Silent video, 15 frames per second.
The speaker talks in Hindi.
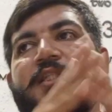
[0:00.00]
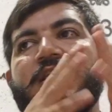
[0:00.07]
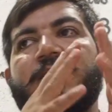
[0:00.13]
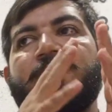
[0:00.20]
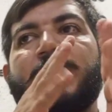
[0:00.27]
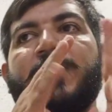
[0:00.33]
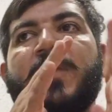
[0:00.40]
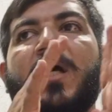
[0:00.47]

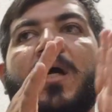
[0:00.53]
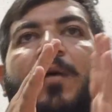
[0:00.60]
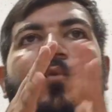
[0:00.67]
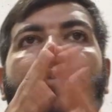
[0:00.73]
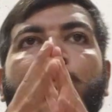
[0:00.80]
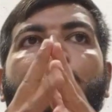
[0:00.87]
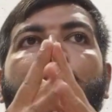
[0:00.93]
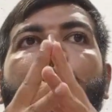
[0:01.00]
जिसमें मैं
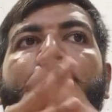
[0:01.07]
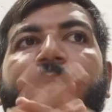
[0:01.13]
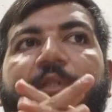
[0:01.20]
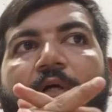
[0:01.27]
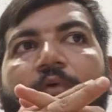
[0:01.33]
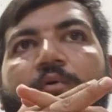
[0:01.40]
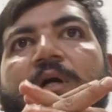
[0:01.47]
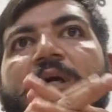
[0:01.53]
आप लोगों को
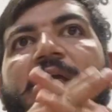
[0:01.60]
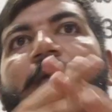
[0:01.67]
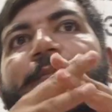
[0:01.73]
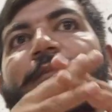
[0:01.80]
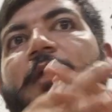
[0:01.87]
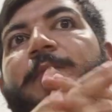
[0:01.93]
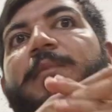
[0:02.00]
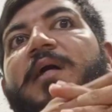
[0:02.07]
बताऊँगा कि
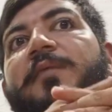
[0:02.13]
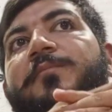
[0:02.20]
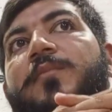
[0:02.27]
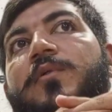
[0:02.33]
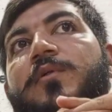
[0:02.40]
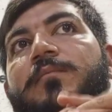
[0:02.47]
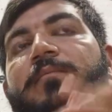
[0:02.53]
अपने बाइक